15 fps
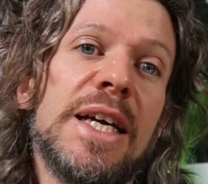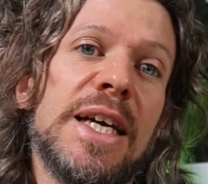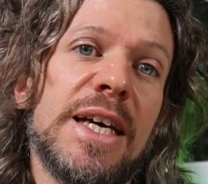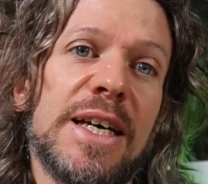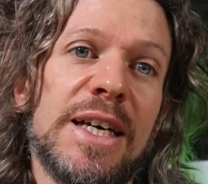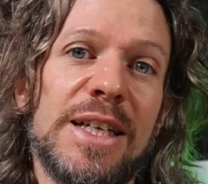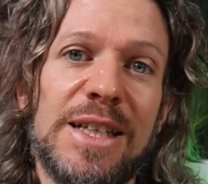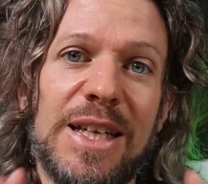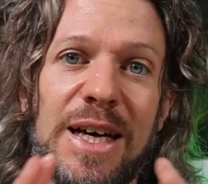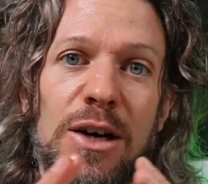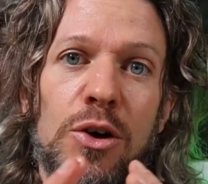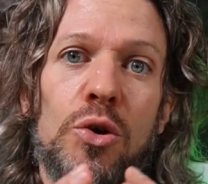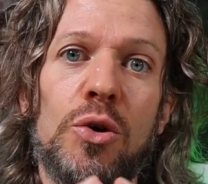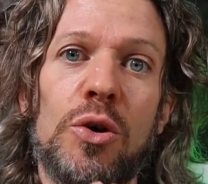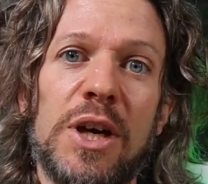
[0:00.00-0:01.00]
In realtà
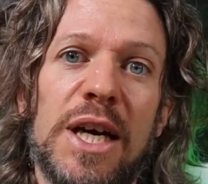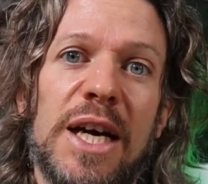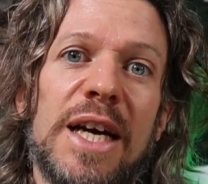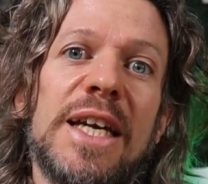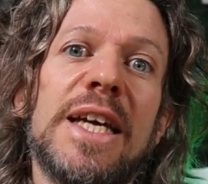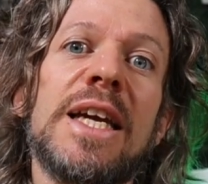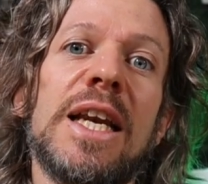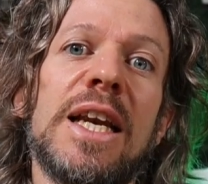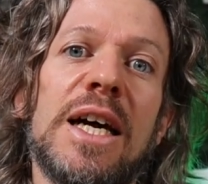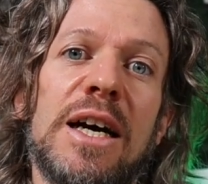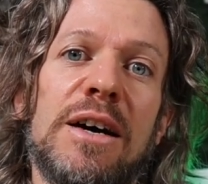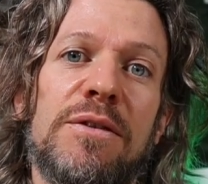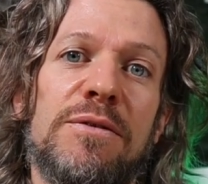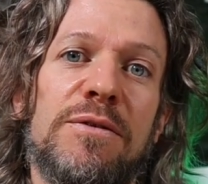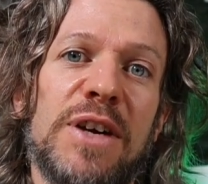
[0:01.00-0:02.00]
con
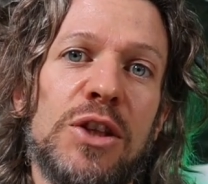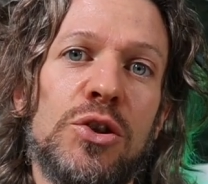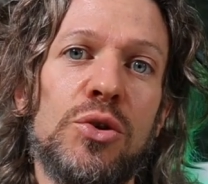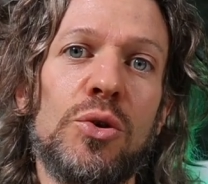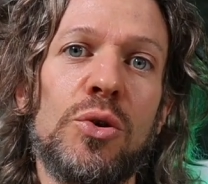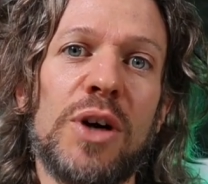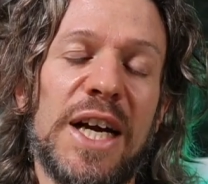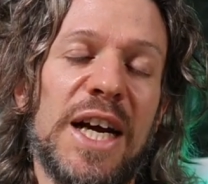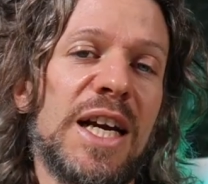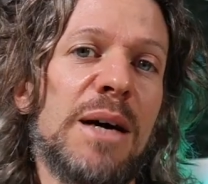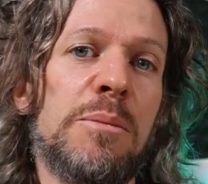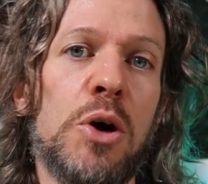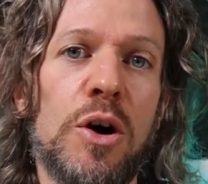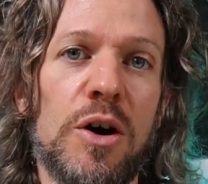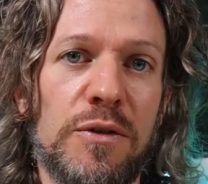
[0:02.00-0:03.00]
il fattore
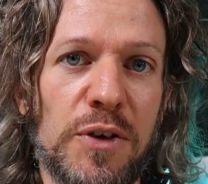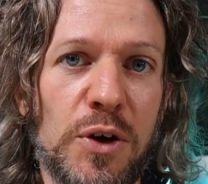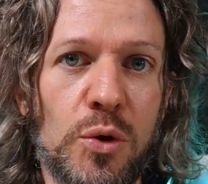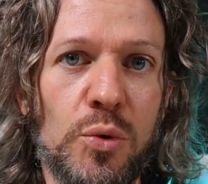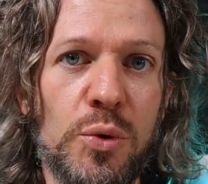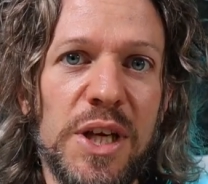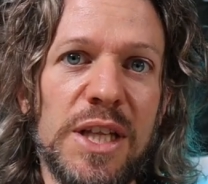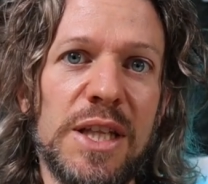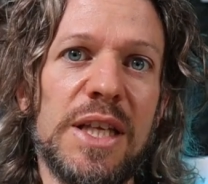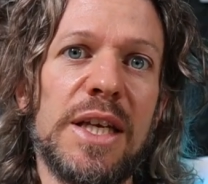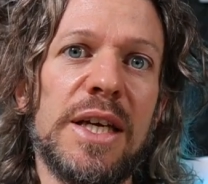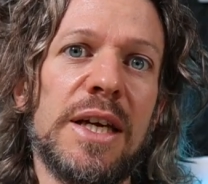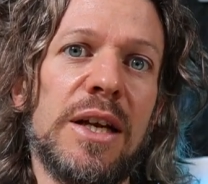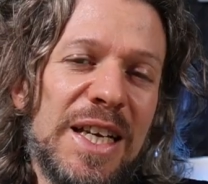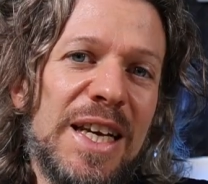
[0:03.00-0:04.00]
anamorfico,
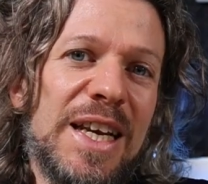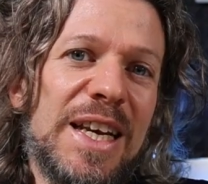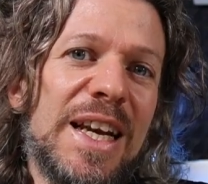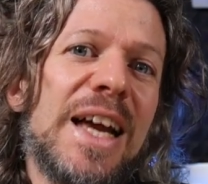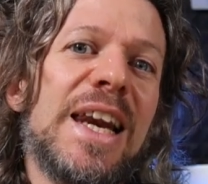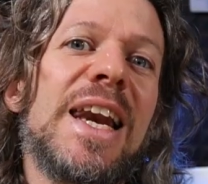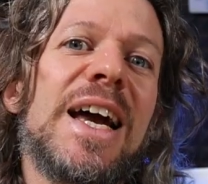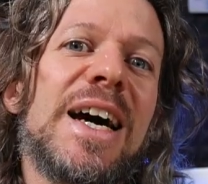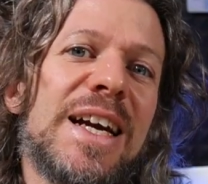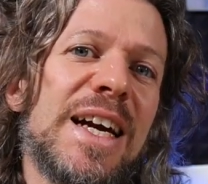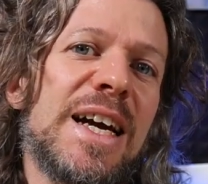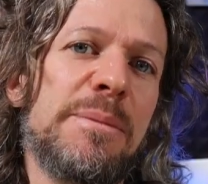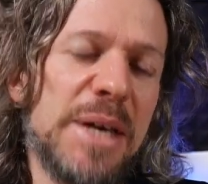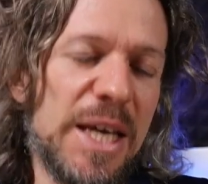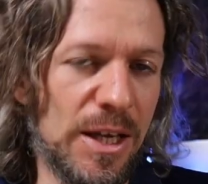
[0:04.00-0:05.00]
quindi
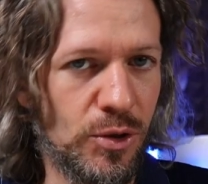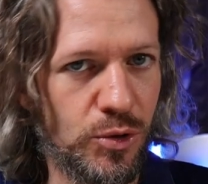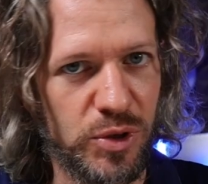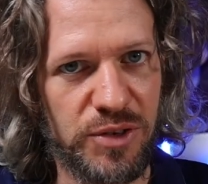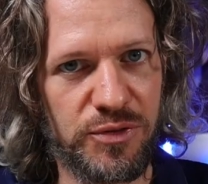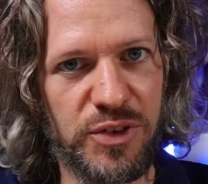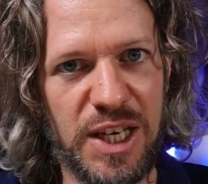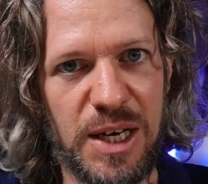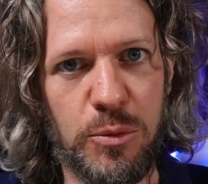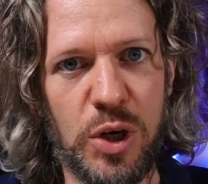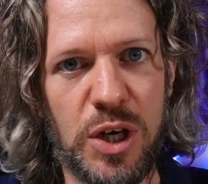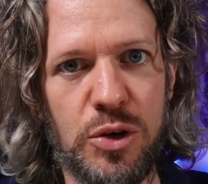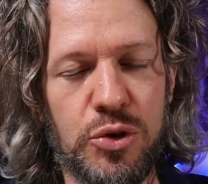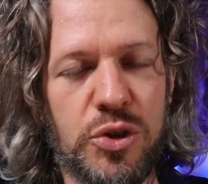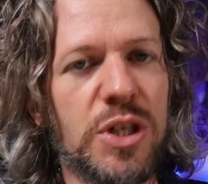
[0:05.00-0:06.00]
l'allargamento,
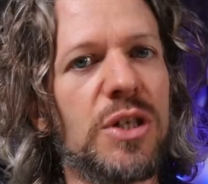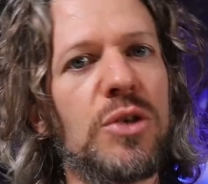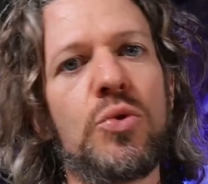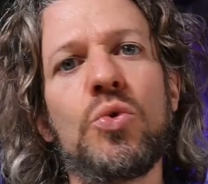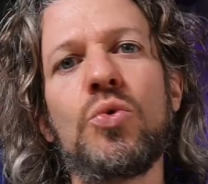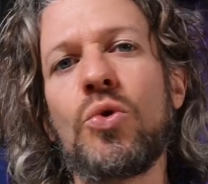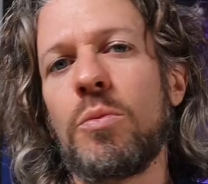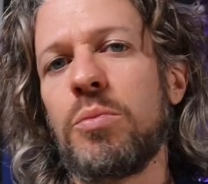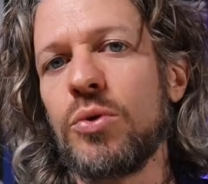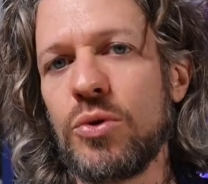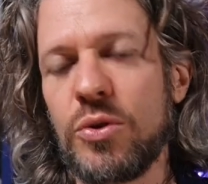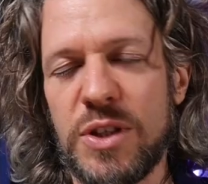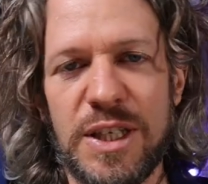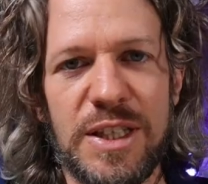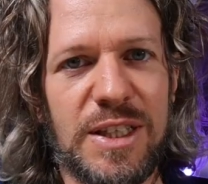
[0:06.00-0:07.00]
definiamola così, di un
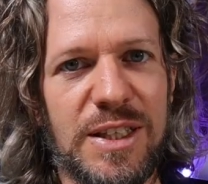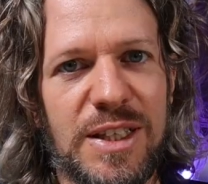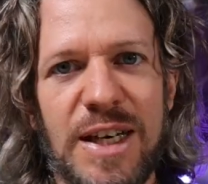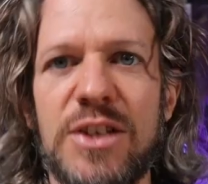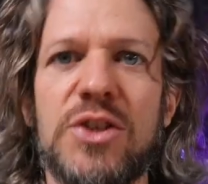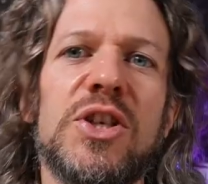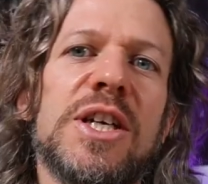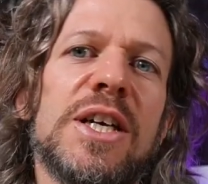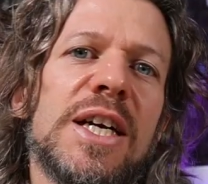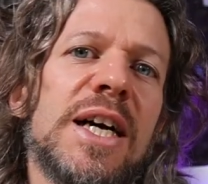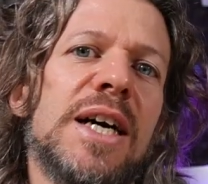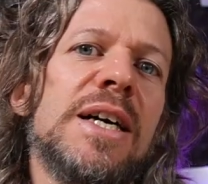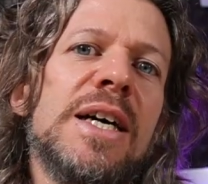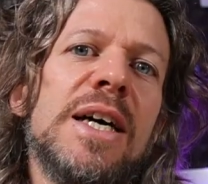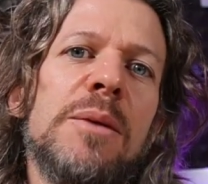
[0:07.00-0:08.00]
1.33 circa,